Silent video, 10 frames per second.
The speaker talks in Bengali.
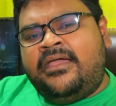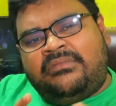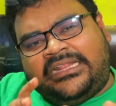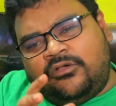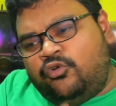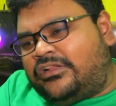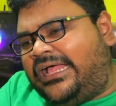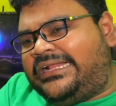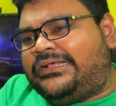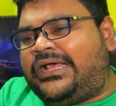মানে
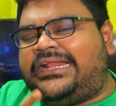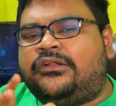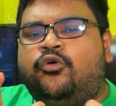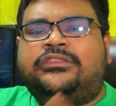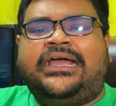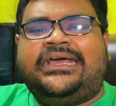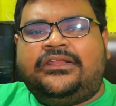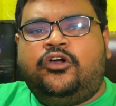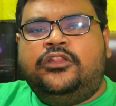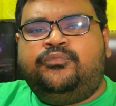কোথার কার কোথাকার
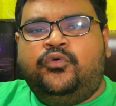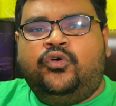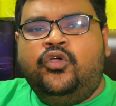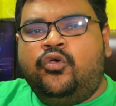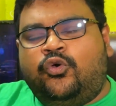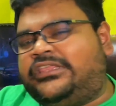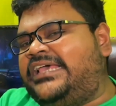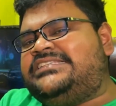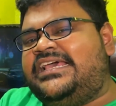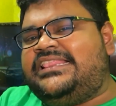গল্প কোথায়
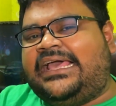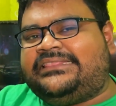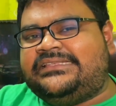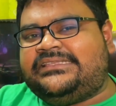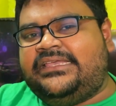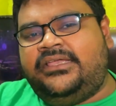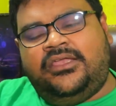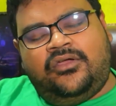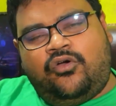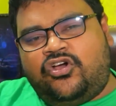যায় লাগতেছে
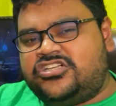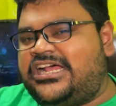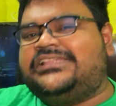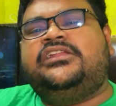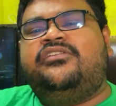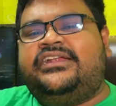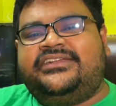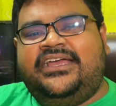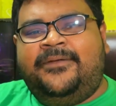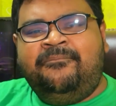অসাধারণ
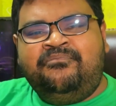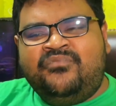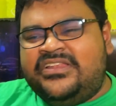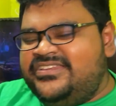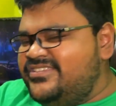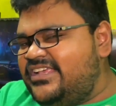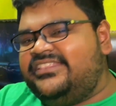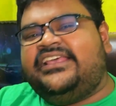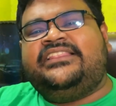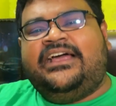একটা টিজার
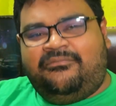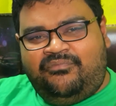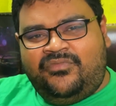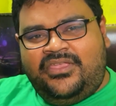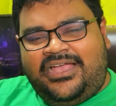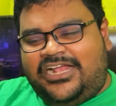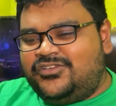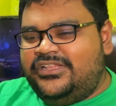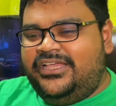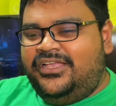দেখলাম
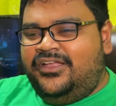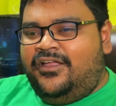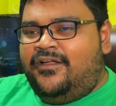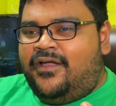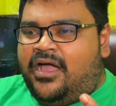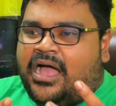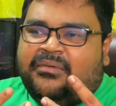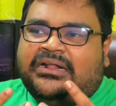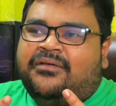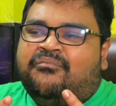আসলে
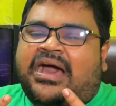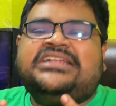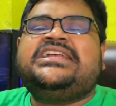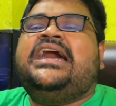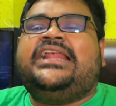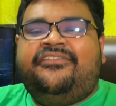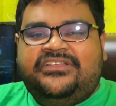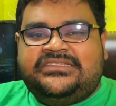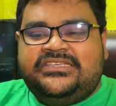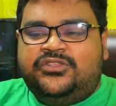আমার ভাষা হারায়
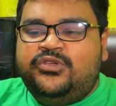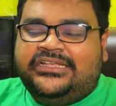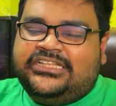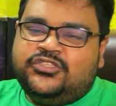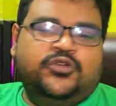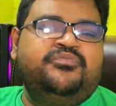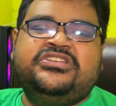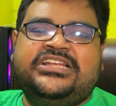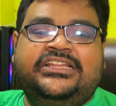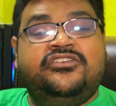ফেলছি দুই
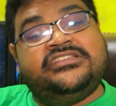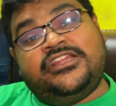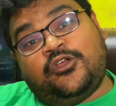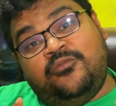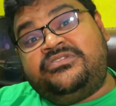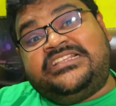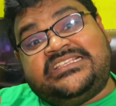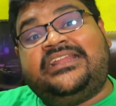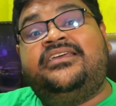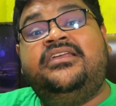সালেও যে এরকম
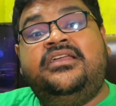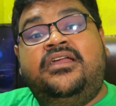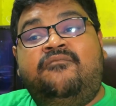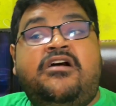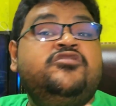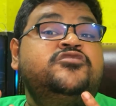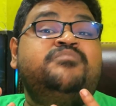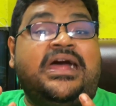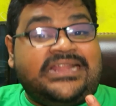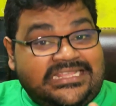টিজার মানুষ
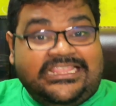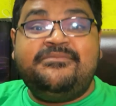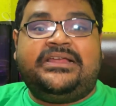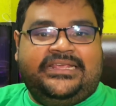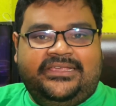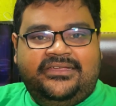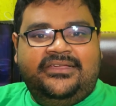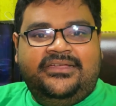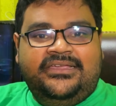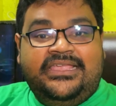বানাইতে পারে
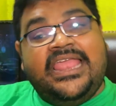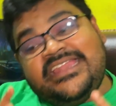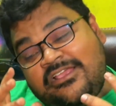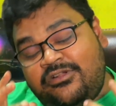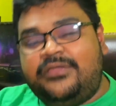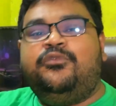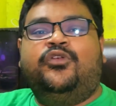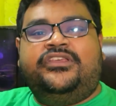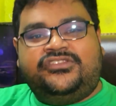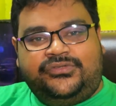এটাই অনেক বড়
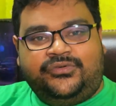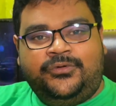কিছু